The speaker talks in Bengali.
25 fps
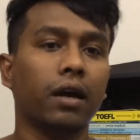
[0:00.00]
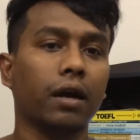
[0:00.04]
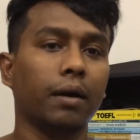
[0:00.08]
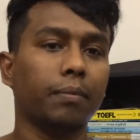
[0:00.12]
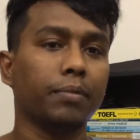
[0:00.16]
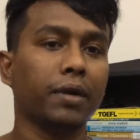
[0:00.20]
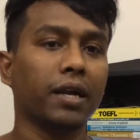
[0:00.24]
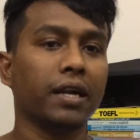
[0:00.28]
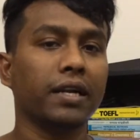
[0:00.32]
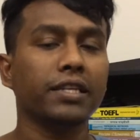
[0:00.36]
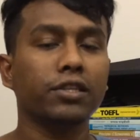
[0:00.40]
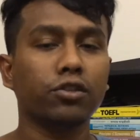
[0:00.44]

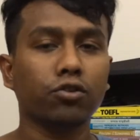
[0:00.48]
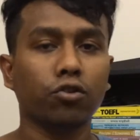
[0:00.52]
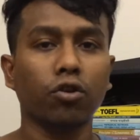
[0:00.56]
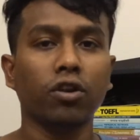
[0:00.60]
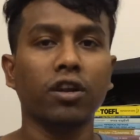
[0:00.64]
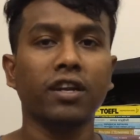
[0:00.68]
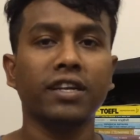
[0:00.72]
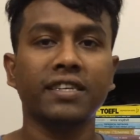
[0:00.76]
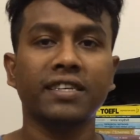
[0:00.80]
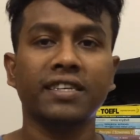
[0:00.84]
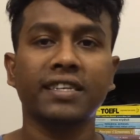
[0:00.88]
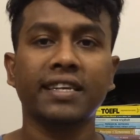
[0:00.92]
আপনার
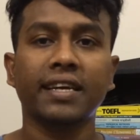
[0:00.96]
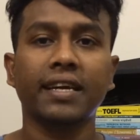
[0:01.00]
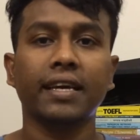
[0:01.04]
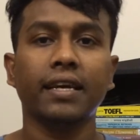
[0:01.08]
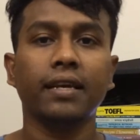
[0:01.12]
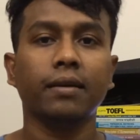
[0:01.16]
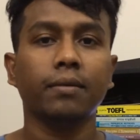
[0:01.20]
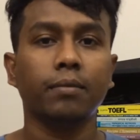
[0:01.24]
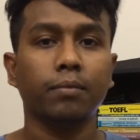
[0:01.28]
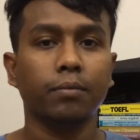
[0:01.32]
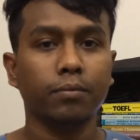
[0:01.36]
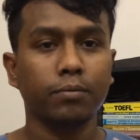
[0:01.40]
স্ক্রোলিংটিকে
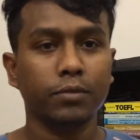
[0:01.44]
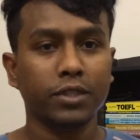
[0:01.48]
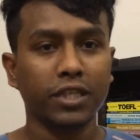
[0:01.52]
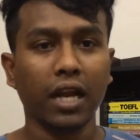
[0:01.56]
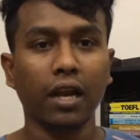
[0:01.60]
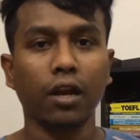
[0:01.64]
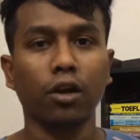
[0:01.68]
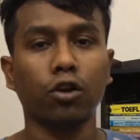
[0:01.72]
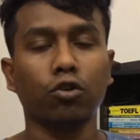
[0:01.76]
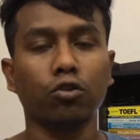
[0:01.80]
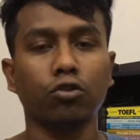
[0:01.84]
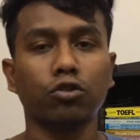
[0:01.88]

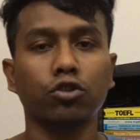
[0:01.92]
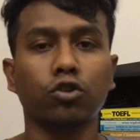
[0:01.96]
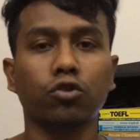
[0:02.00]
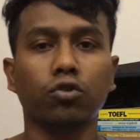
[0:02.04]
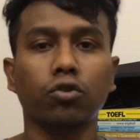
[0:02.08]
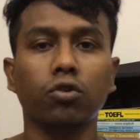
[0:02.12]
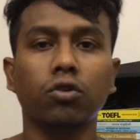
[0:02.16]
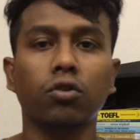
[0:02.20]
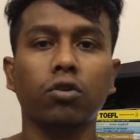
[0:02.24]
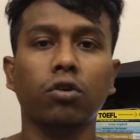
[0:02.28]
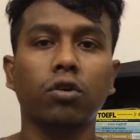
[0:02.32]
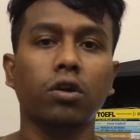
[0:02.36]
চালানোর
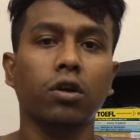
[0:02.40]
জন্য